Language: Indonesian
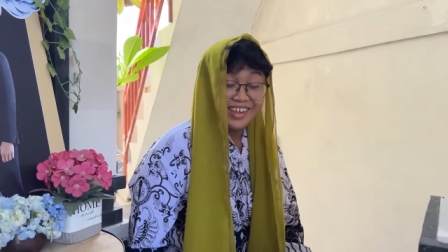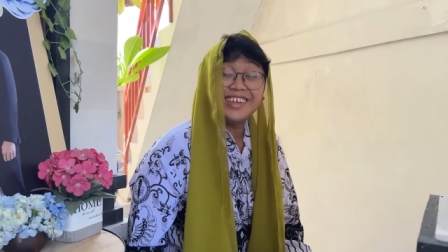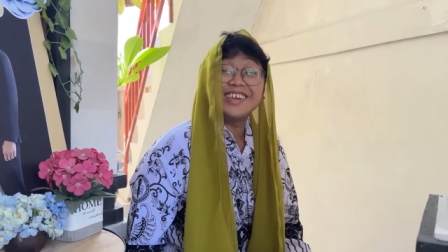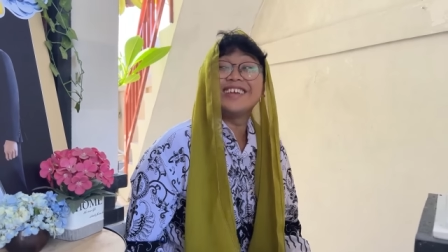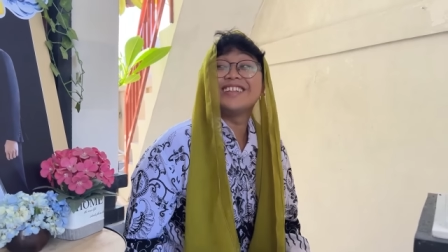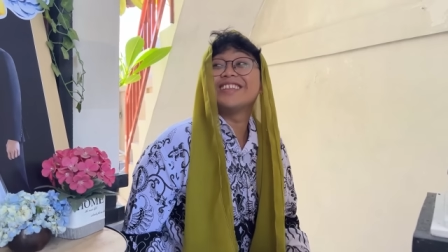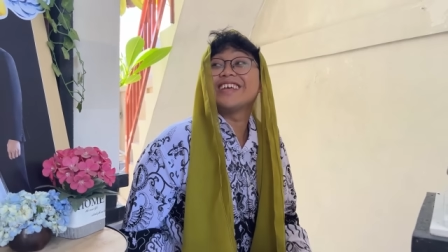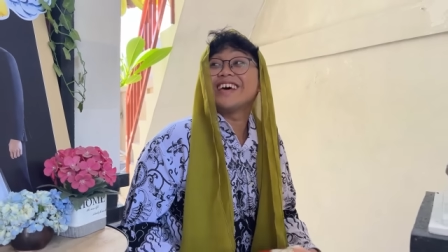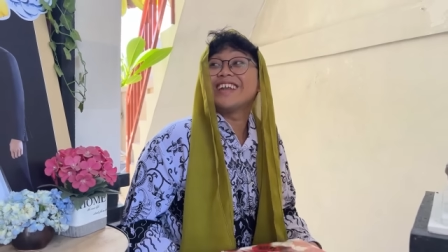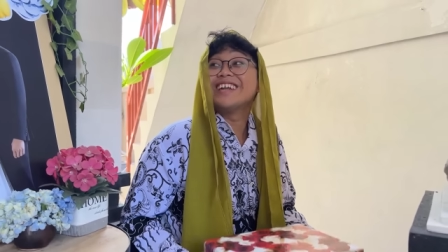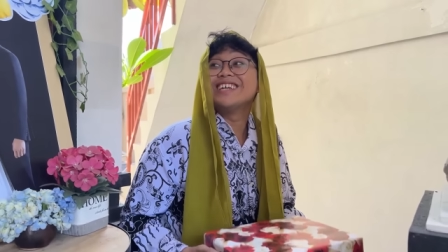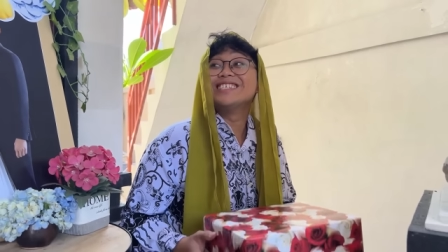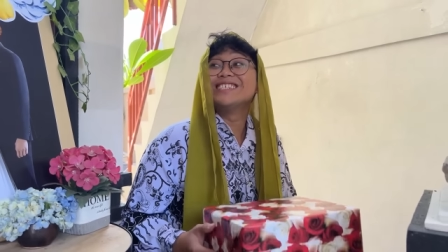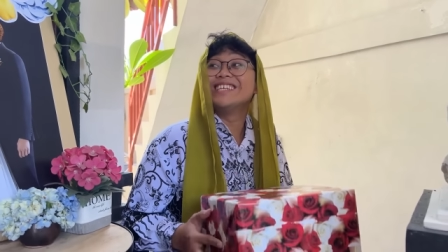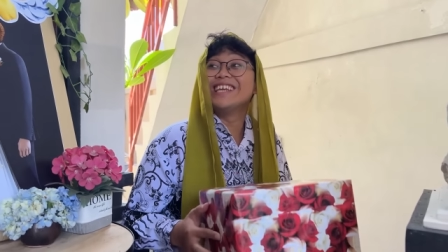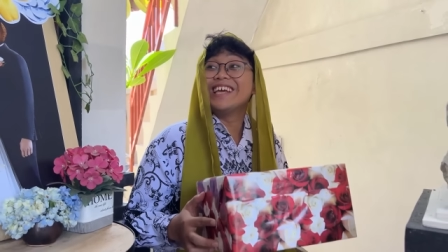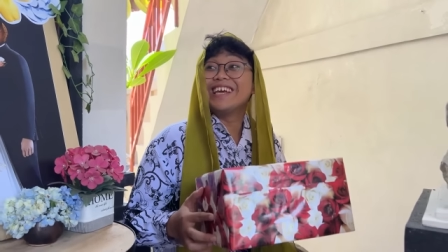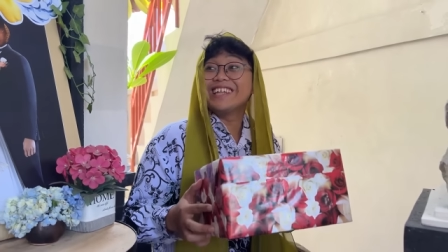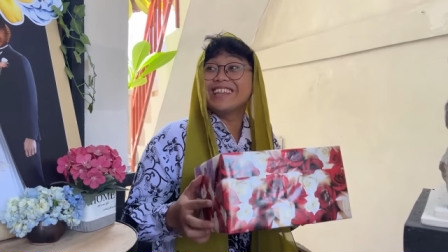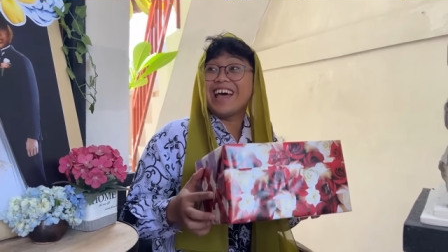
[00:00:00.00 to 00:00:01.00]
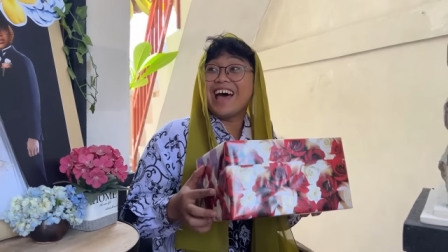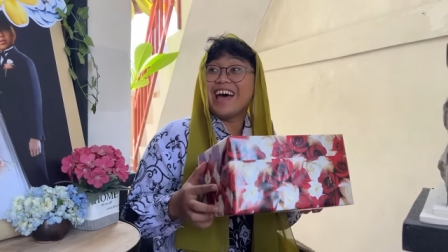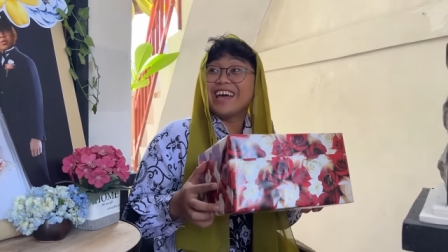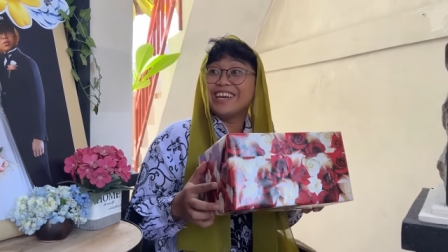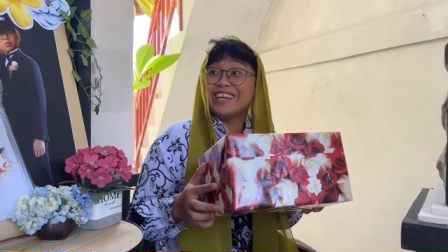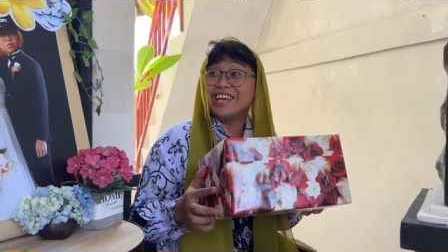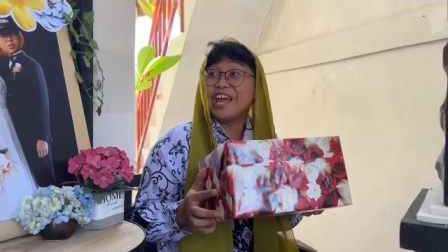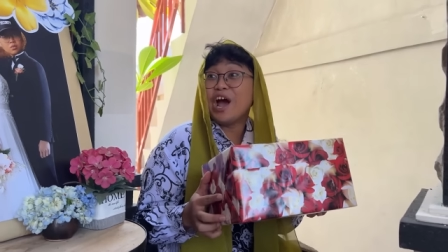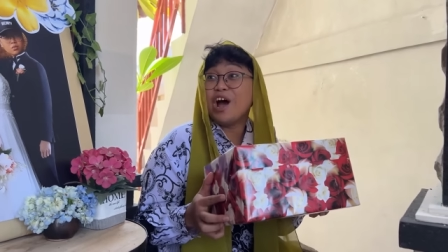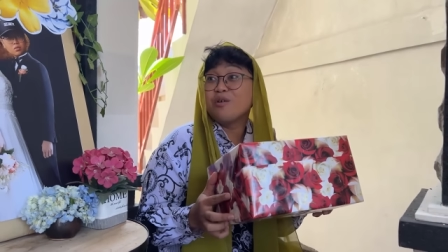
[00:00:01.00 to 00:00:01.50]
kita ada sedikit
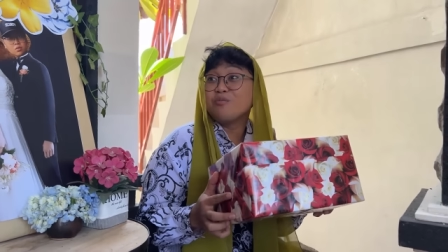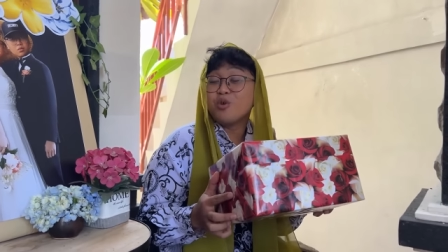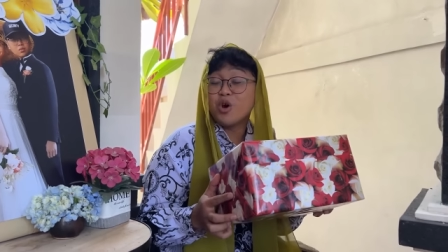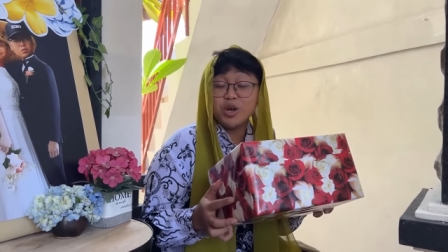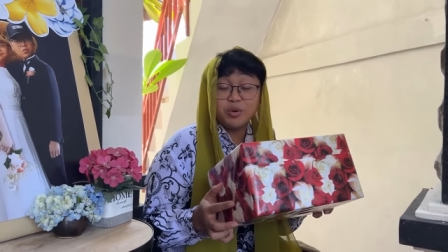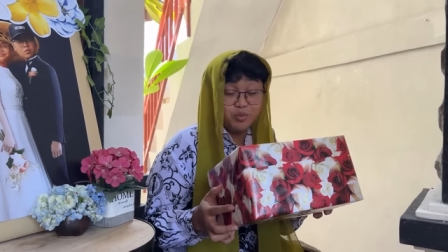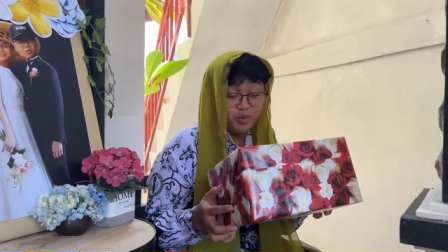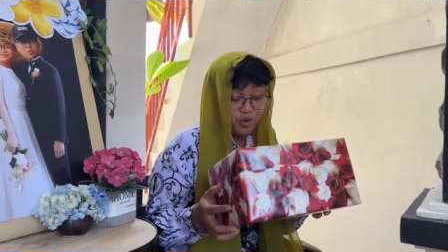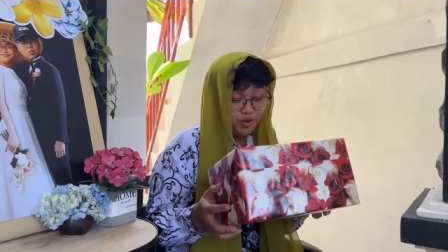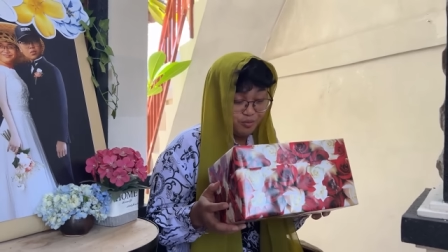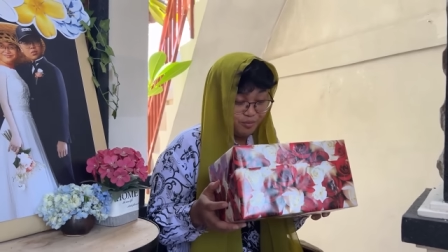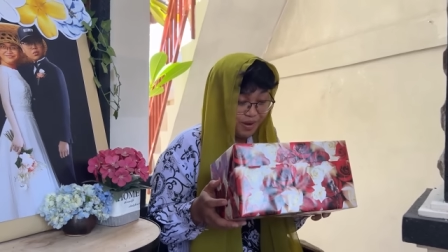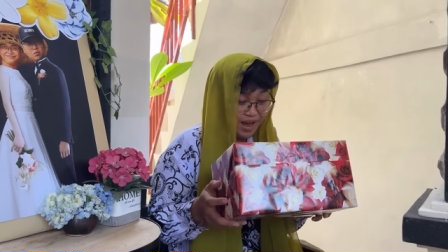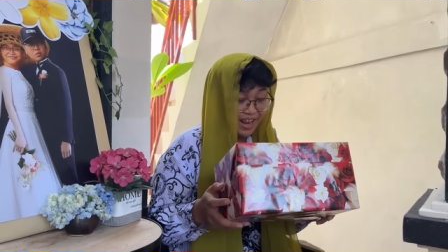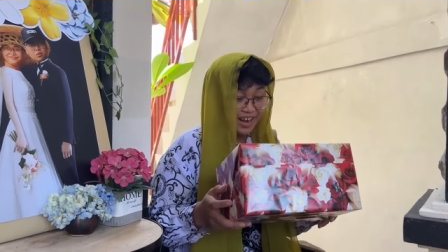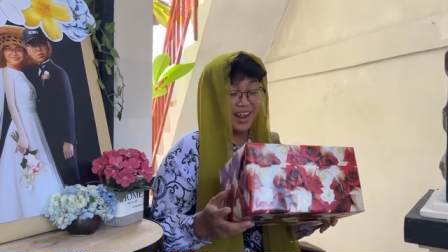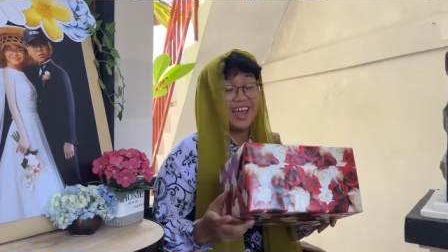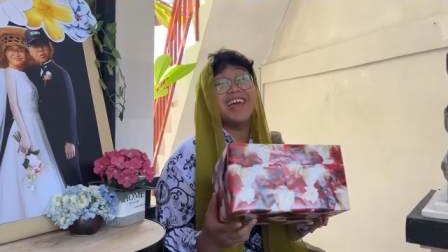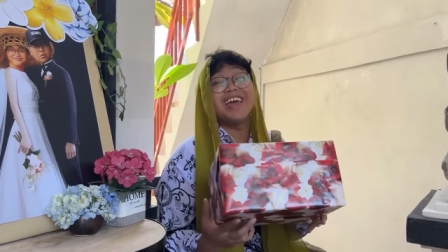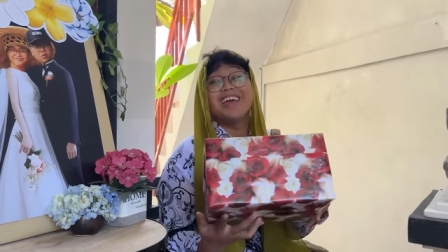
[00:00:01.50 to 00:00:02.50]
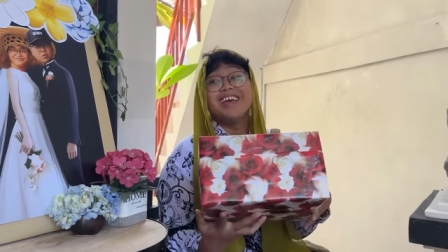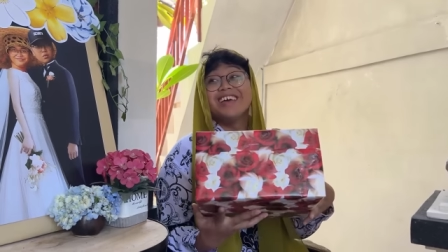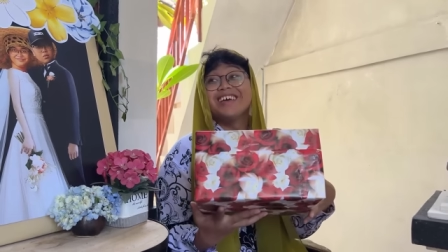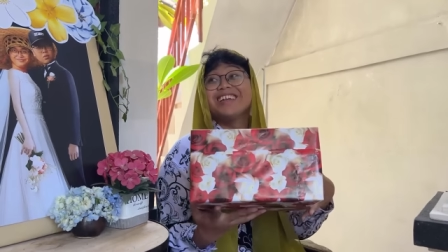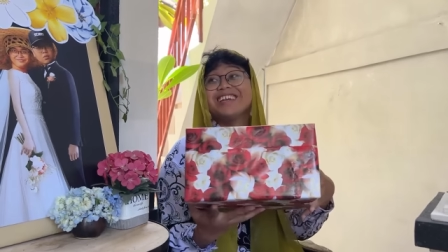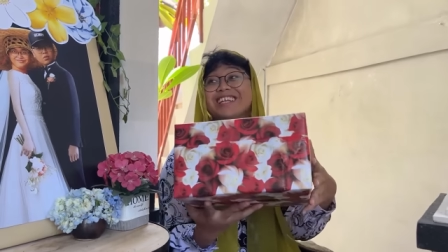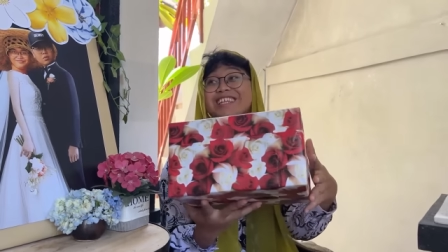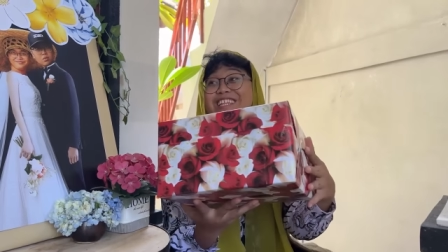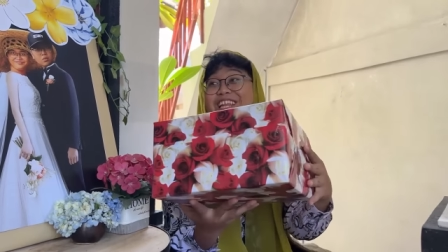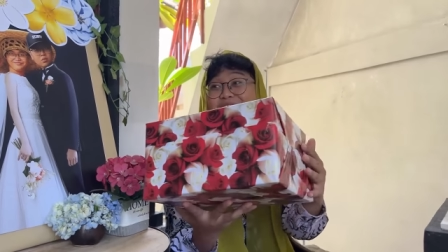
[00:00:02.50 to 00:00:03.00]
hadiah buat Bu Mar.
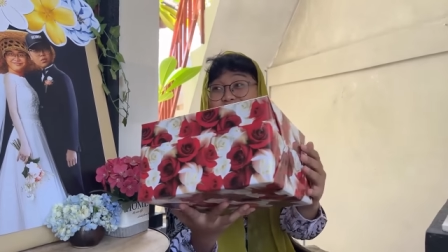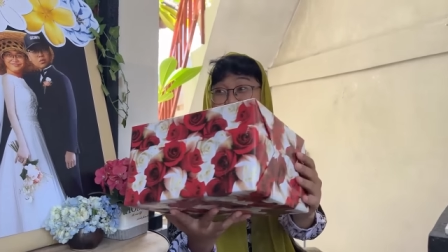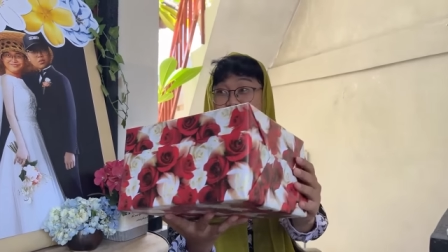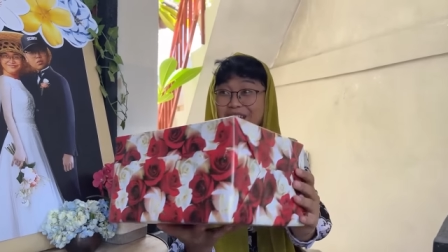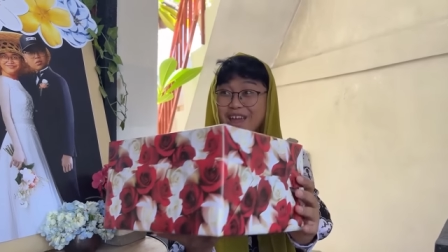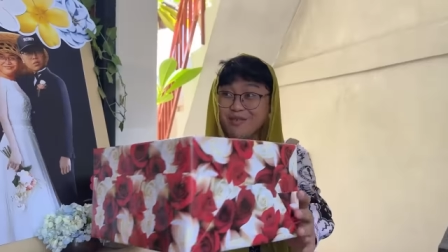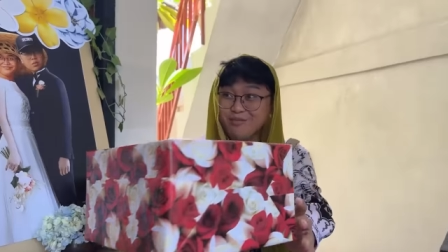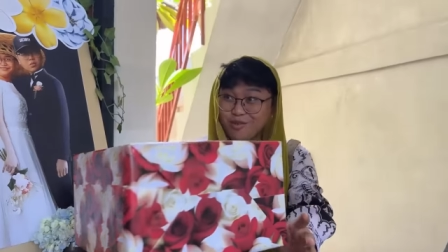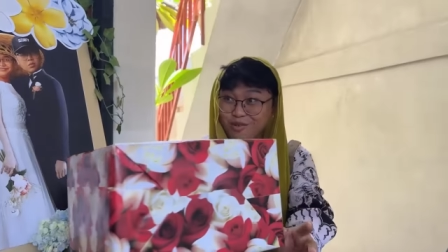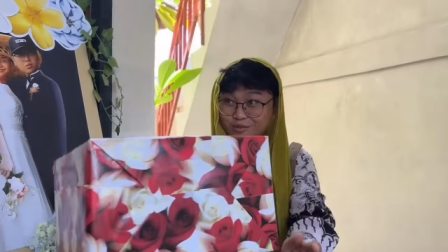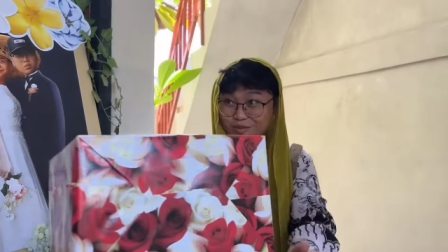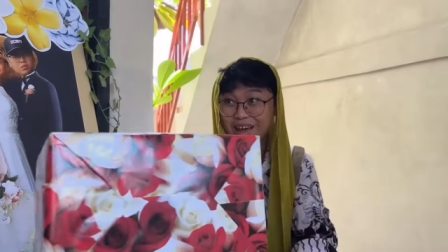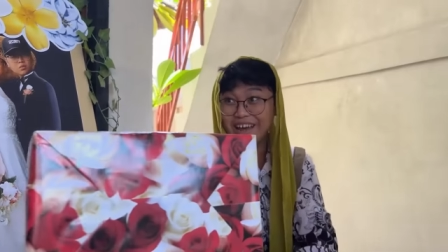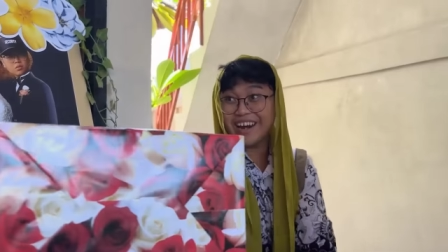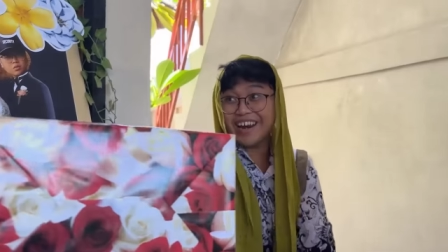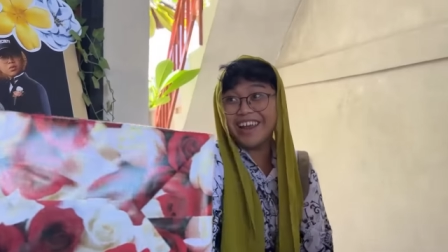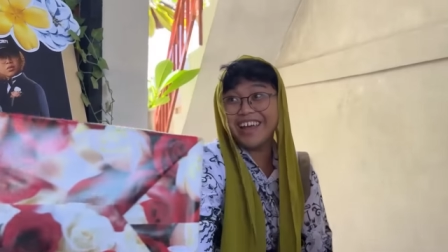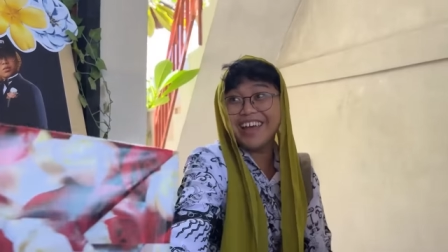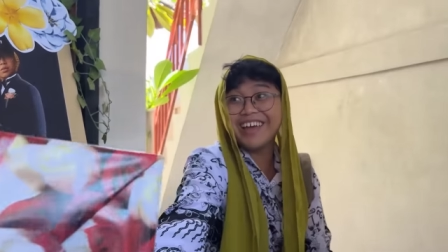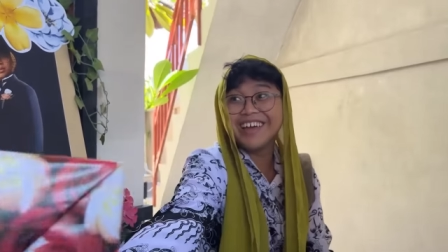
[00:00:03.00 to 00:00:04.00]
Diterima ya Bu Mar.